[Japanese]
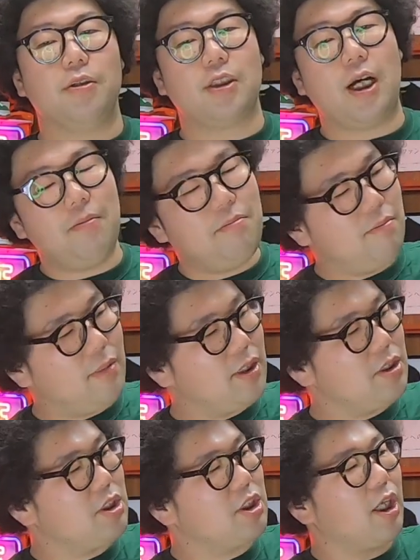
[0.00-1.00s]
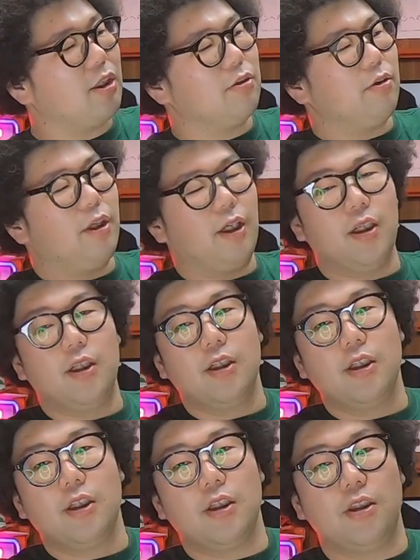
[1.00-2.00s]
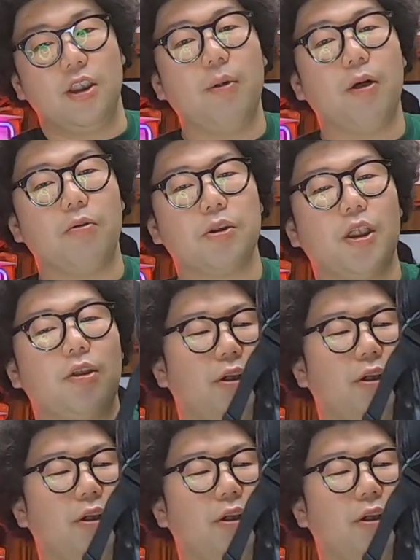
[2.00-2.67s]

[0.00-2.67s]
3万近くとか、25,000円と